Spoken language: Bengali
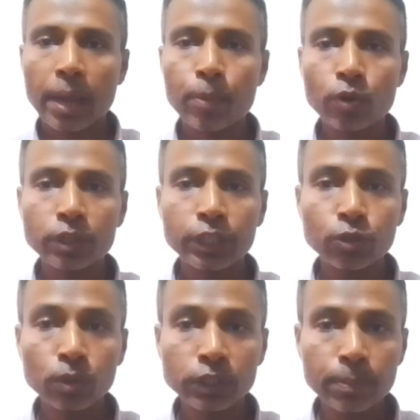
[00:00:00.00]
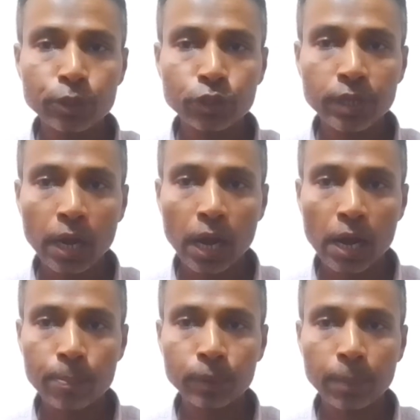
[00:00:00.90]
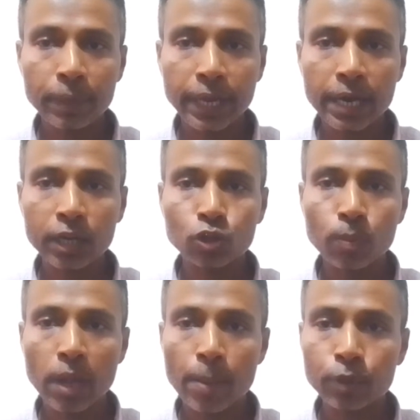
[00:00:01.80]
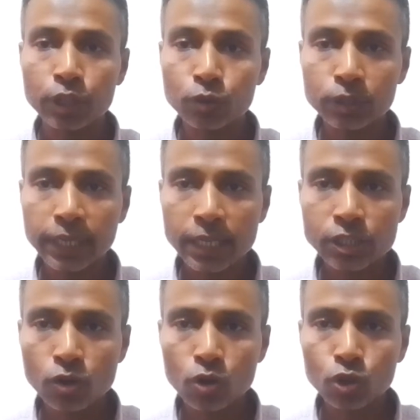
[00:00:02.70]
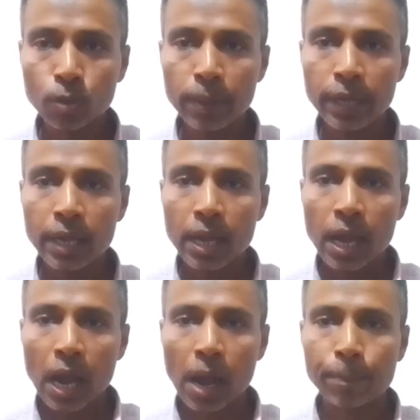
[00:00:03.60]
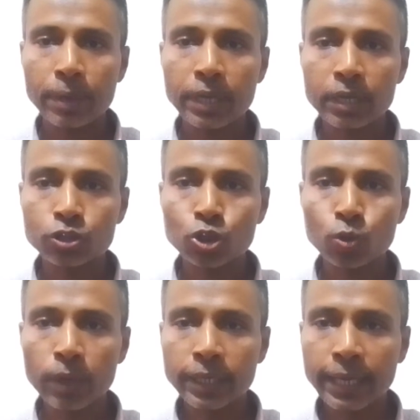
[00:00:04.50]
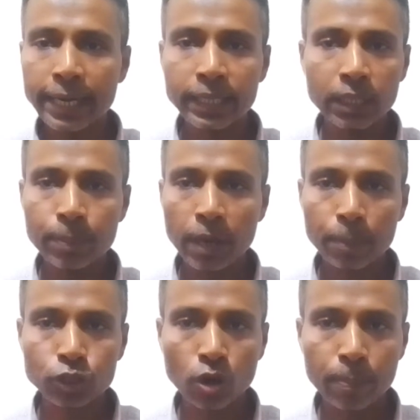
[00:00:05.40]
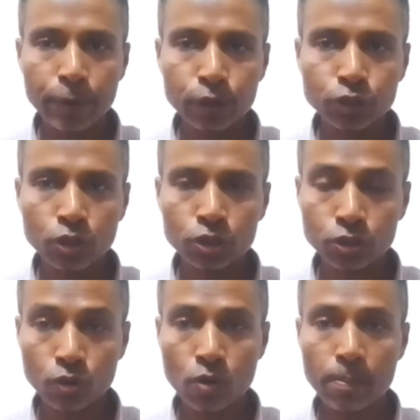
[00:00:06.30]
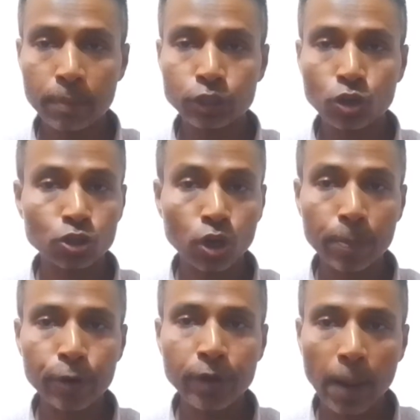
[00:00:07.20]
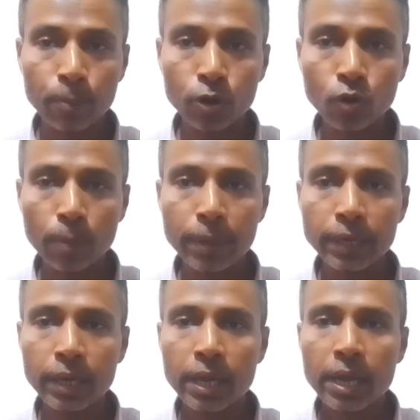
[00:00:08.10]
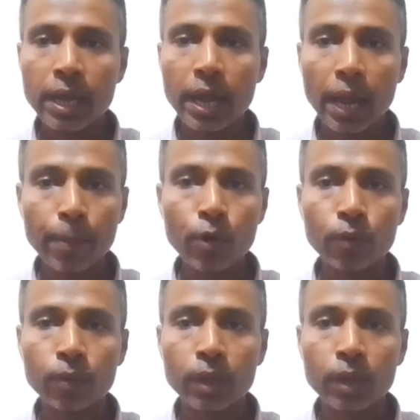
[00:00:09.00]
এবং দ্বিতীয় যে বিষয়টি প্রতি আপনার খেয়াল রাখতে হবে এবং দ্বিতীয় যে কাজটি করতে হবে আপনি ছোট্ট একটি টাইটেল দিবেন আপনার শর্ট ভিডিওর জন্য মানে যখন শর্ট ভিডিওটি আপলোড করবেন এবং